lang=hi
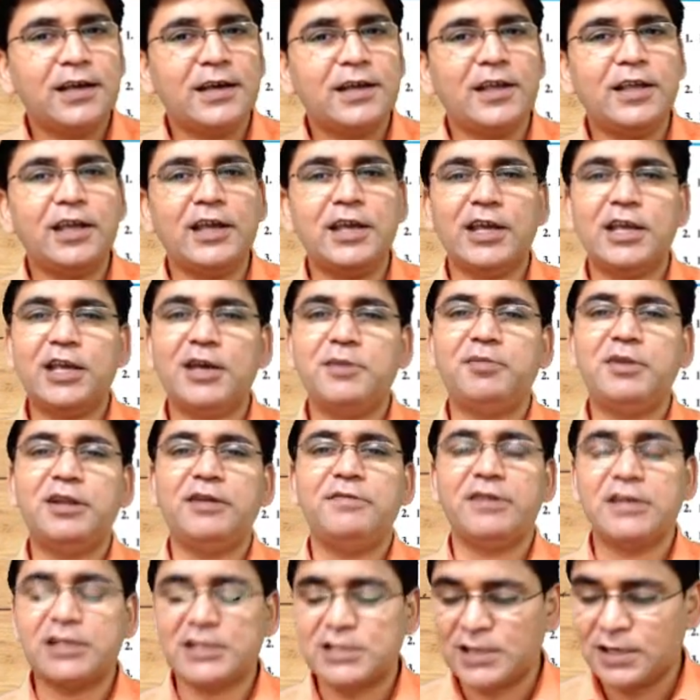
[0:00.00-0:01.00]
ये
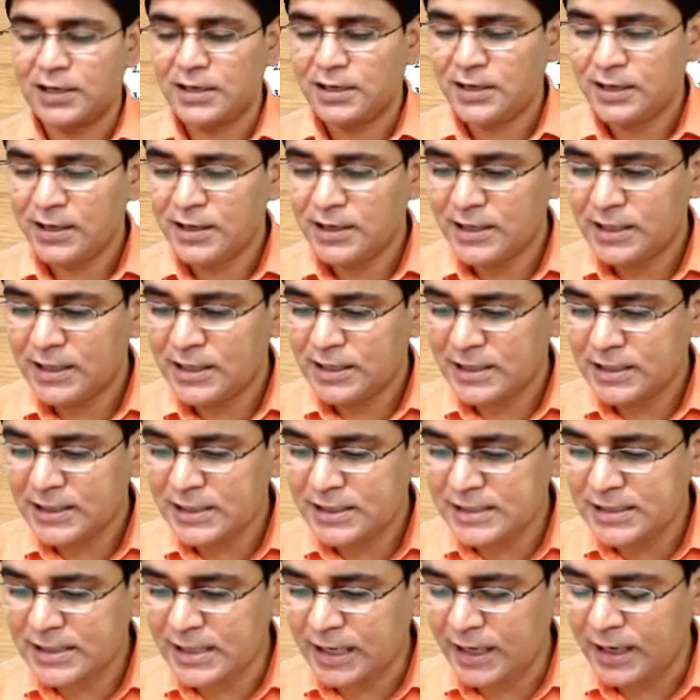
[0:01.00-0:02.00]
एब्रीविएशन
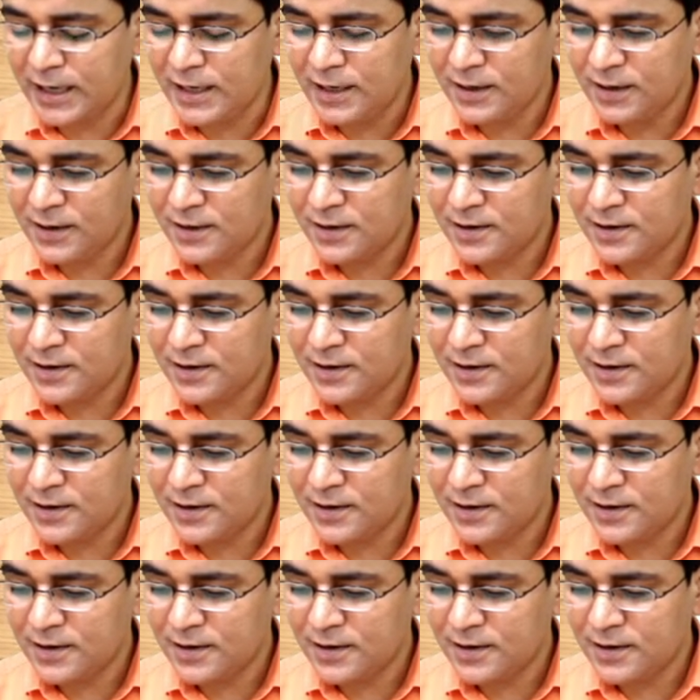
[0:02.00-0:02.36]
साइन